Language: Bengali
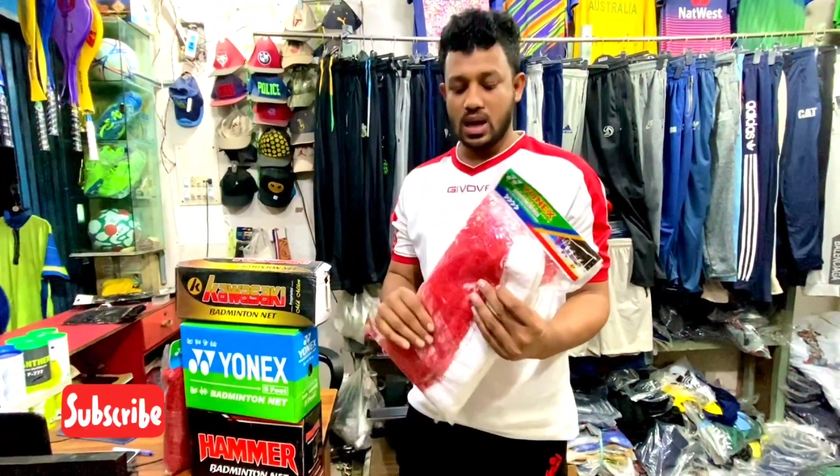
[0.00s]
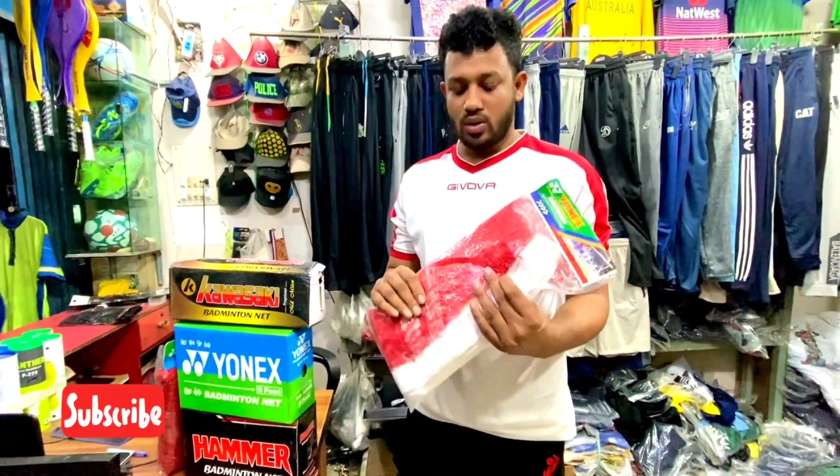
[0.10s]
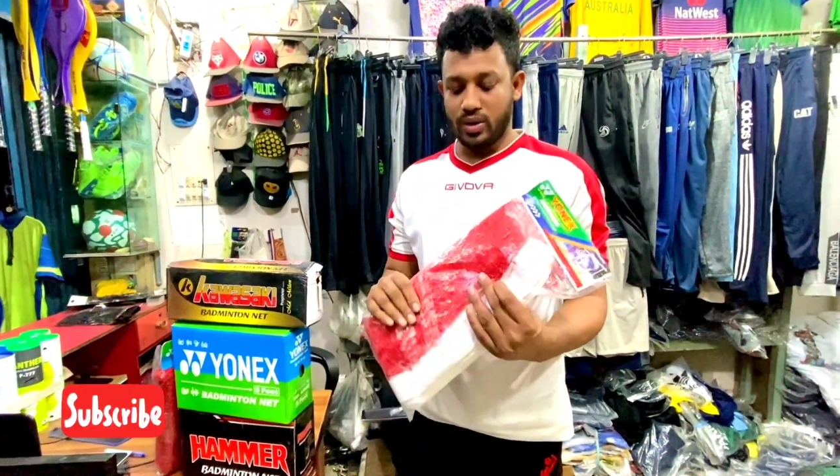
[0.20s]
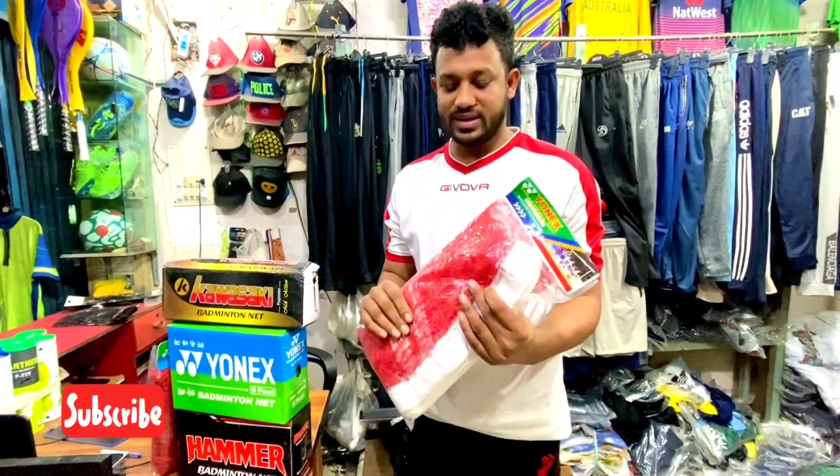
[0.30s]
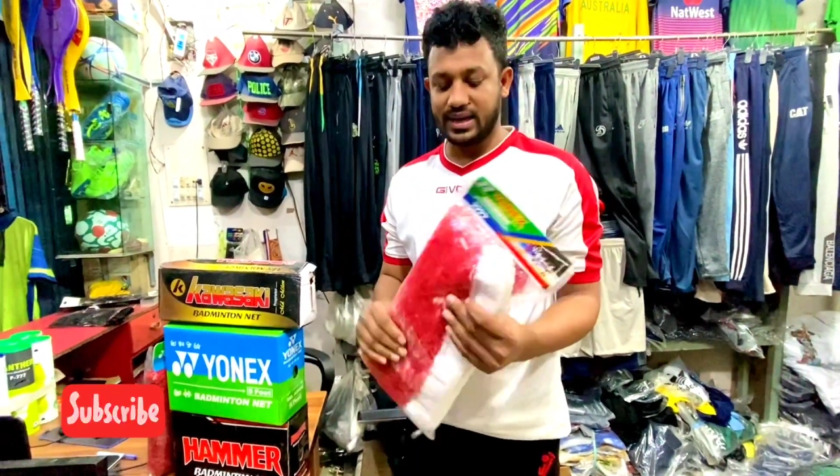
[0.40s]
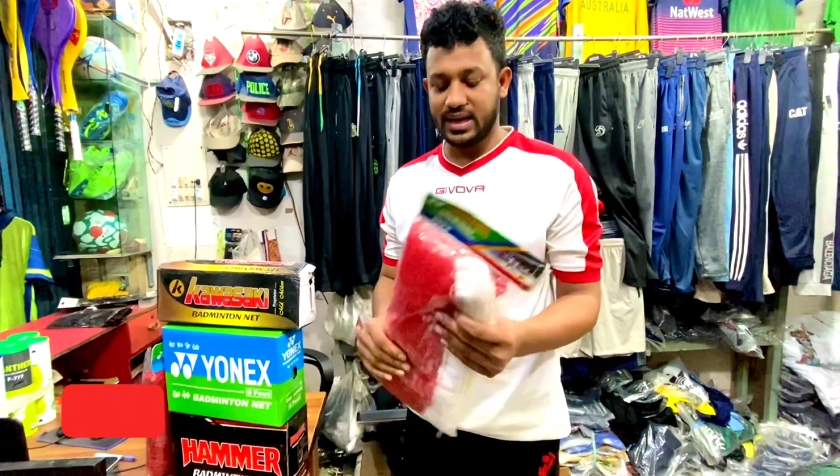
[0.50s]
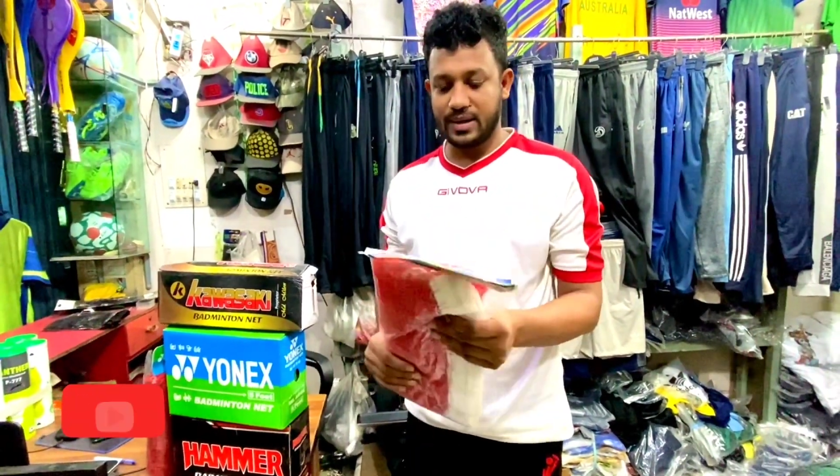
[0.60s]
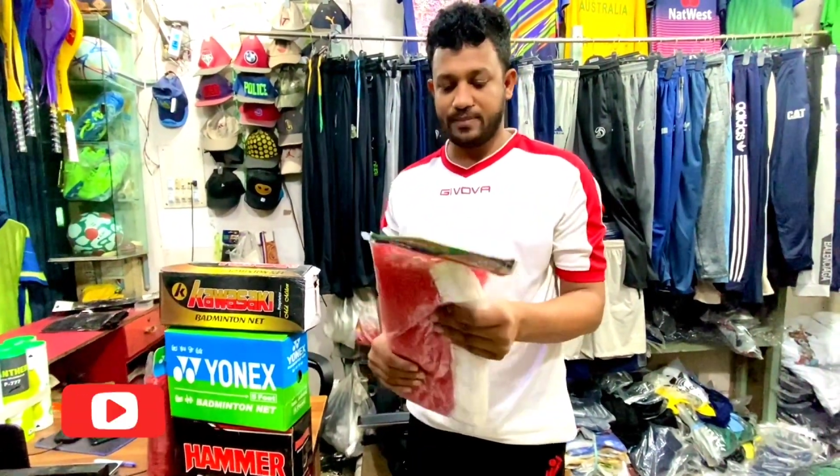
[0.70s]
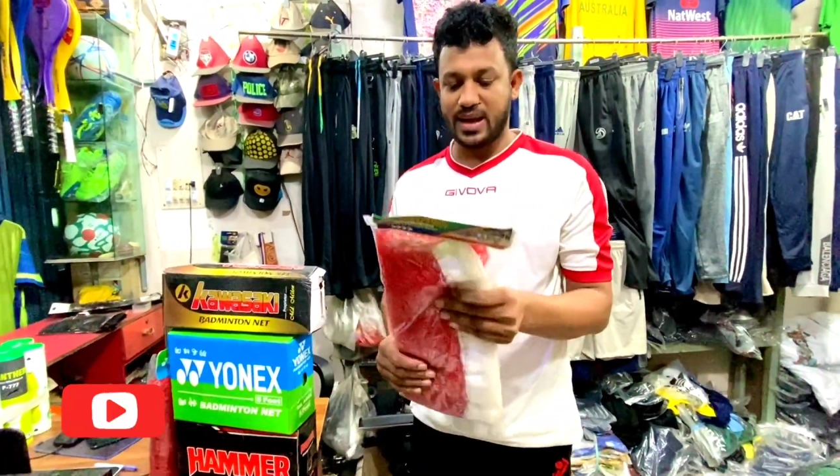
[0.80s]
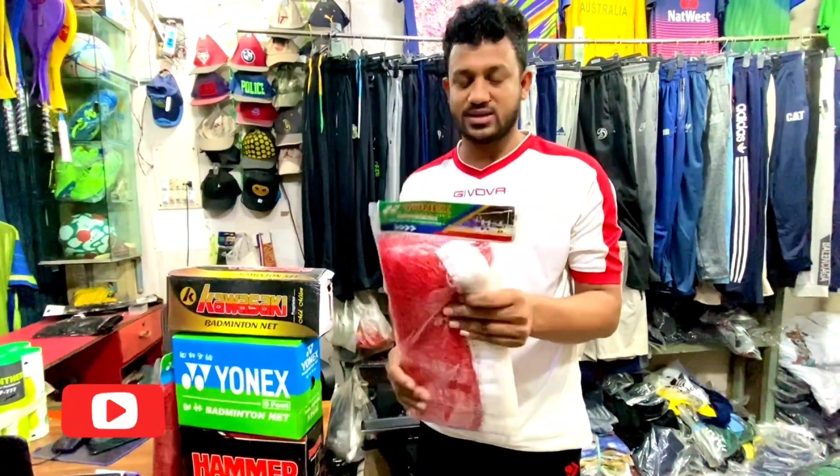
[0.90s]
হয়ে থাকে
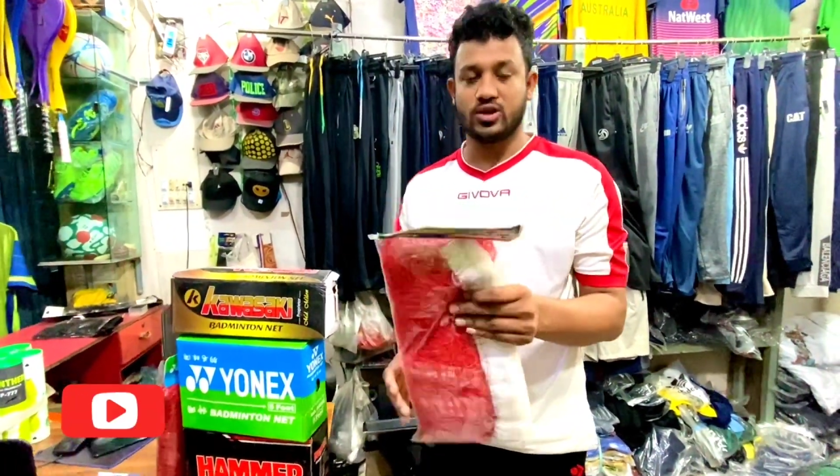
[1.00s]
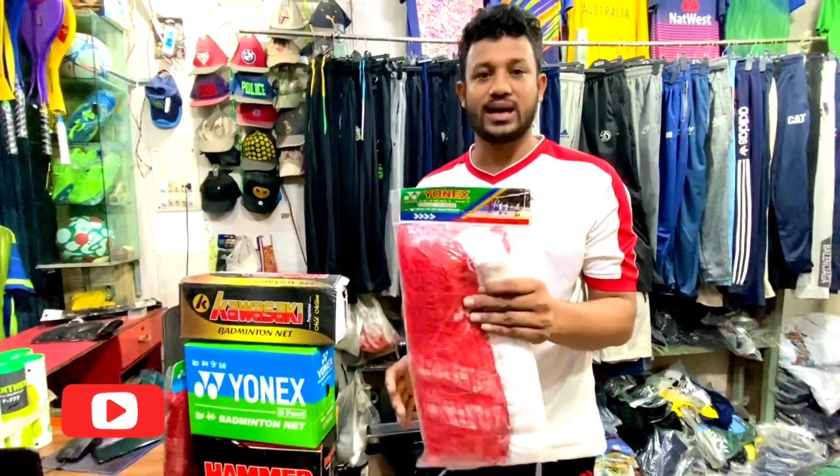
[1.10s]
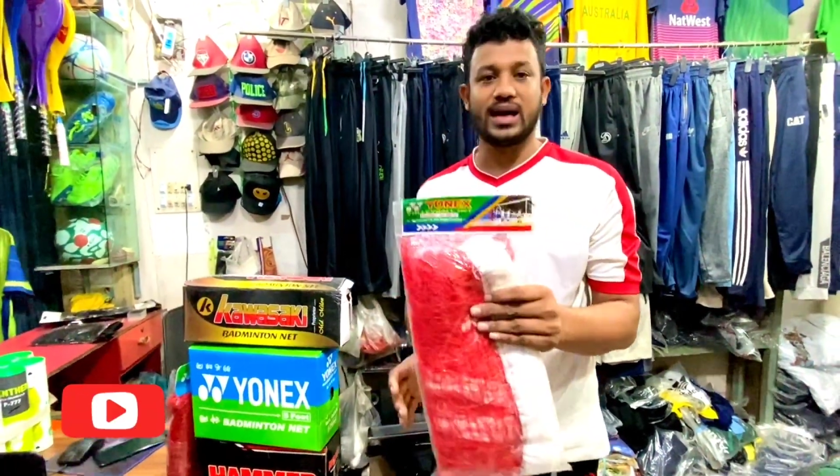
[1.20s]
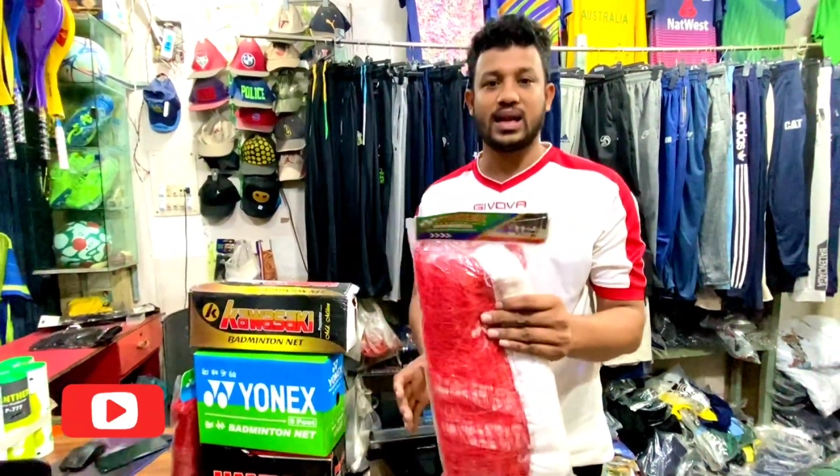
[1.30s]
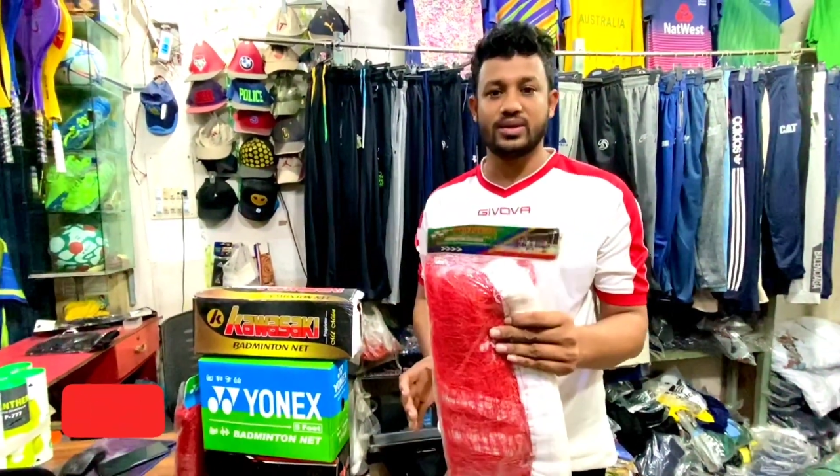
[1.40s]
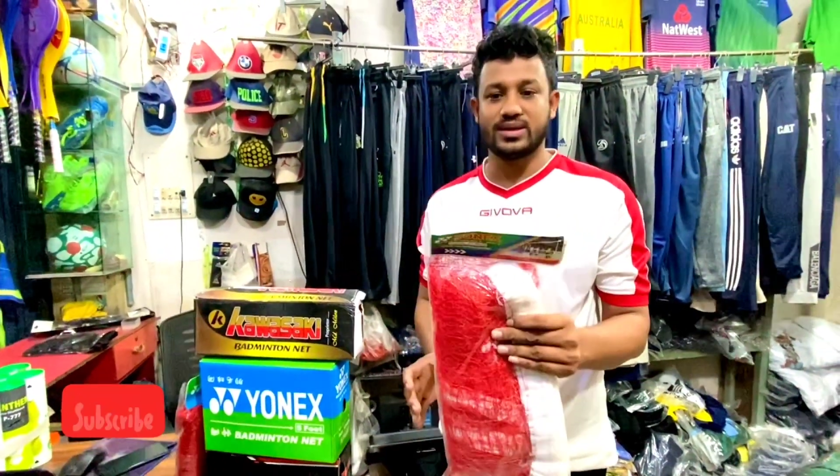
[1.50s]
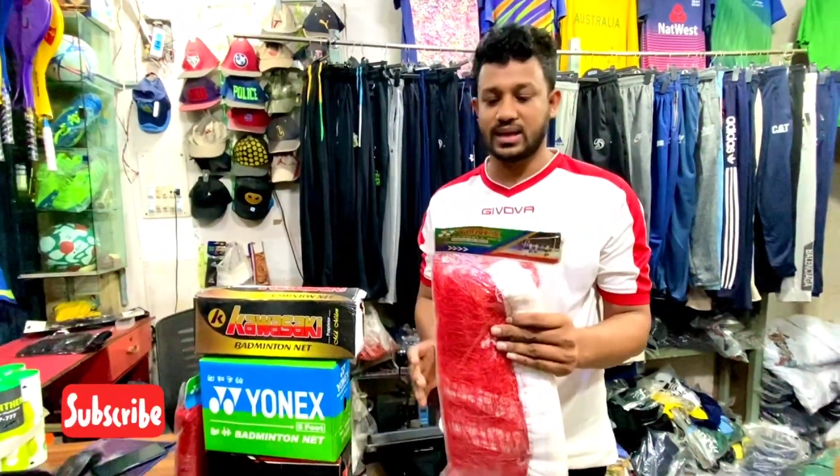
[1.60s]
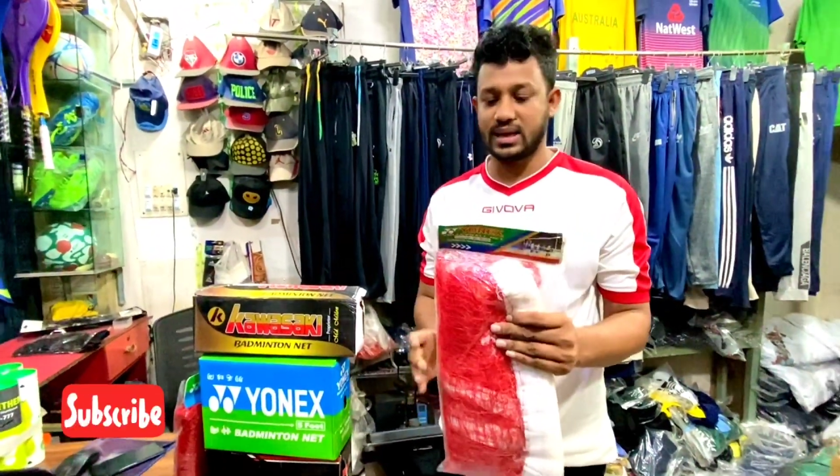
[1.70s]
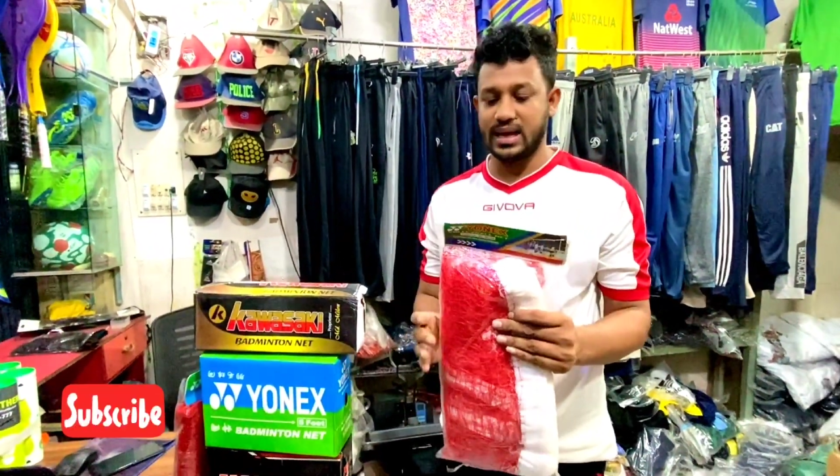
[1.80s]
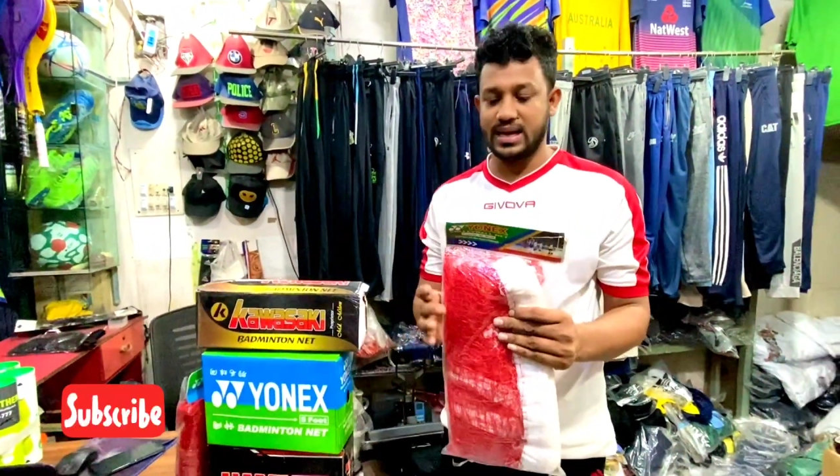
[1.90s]
পাঁচ ছটা কালার হয়ে থাকে